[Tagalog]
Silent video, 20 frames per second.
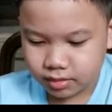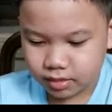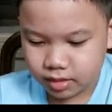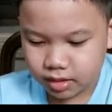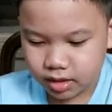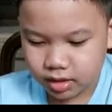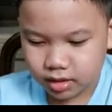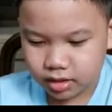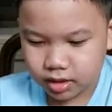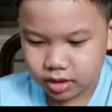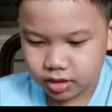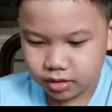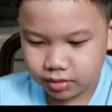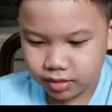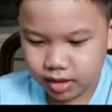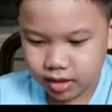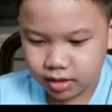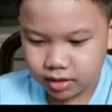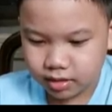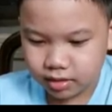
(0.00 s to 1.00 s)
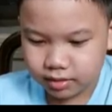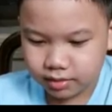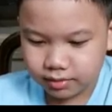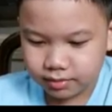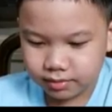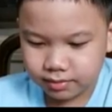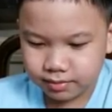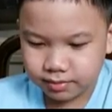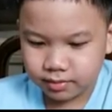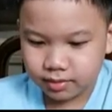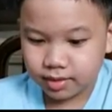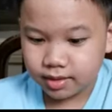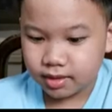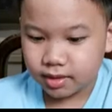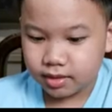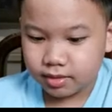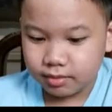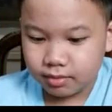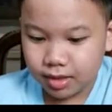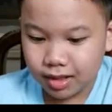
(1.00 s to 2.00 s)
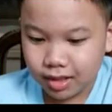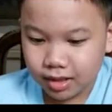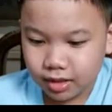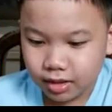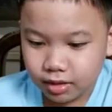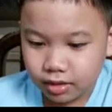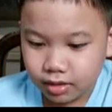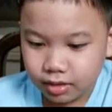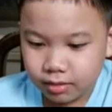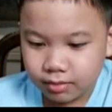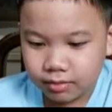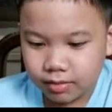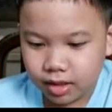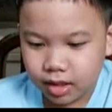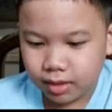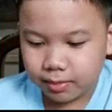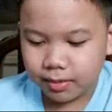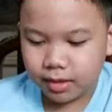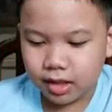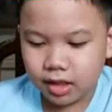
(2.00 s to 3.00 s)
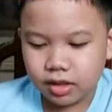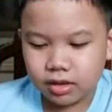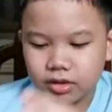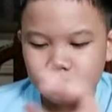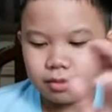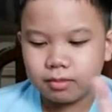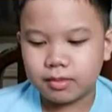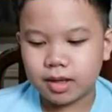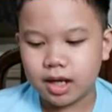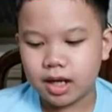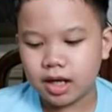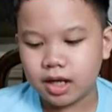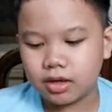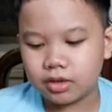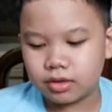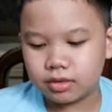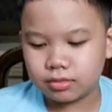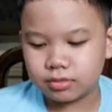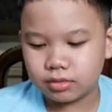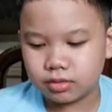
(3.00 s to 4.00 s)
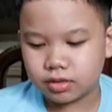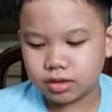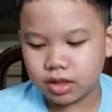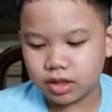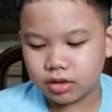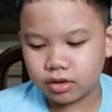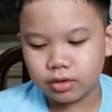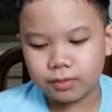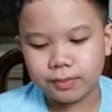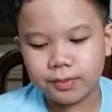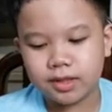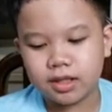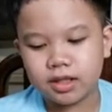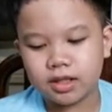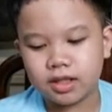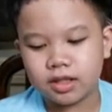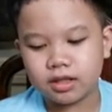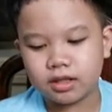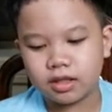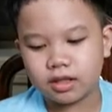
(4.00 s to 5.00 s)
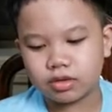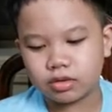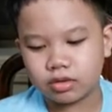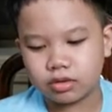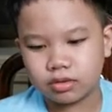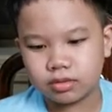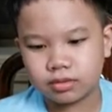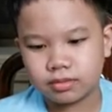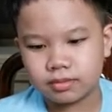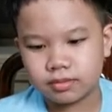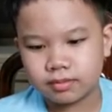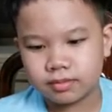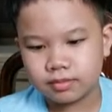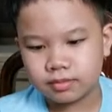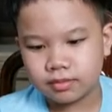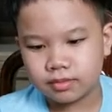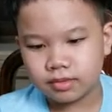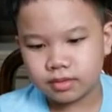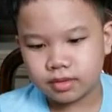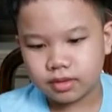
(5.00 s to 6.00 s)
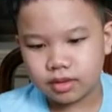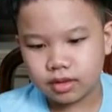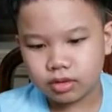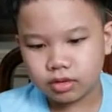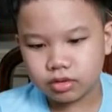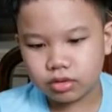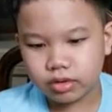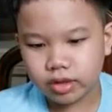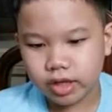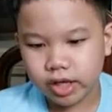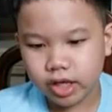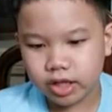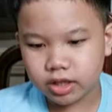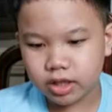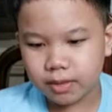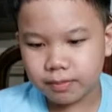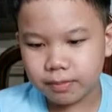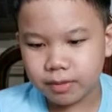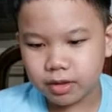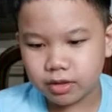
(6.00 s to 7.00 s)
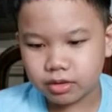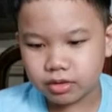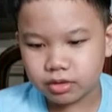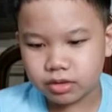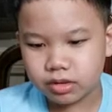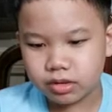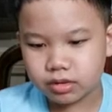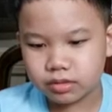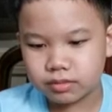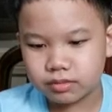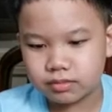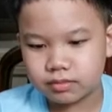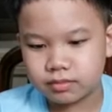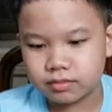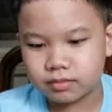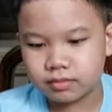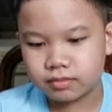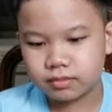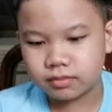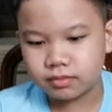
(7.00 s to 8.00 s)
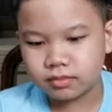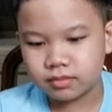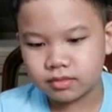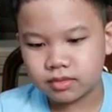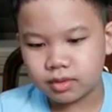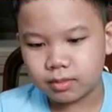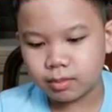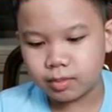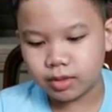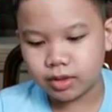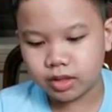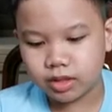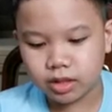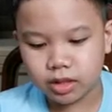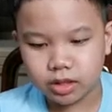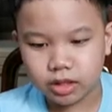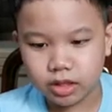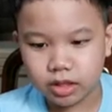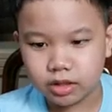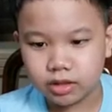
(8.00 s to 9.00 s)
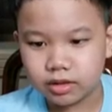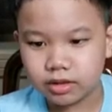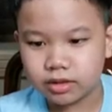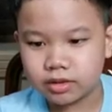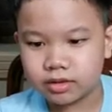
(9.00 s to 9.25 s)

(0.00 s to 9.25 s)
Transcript: Yan, so yan. Bilhin, bilhin niya yung mahal o yung mura. O, pwede din dito. Hindi ko ito nakita, pero pwede na din.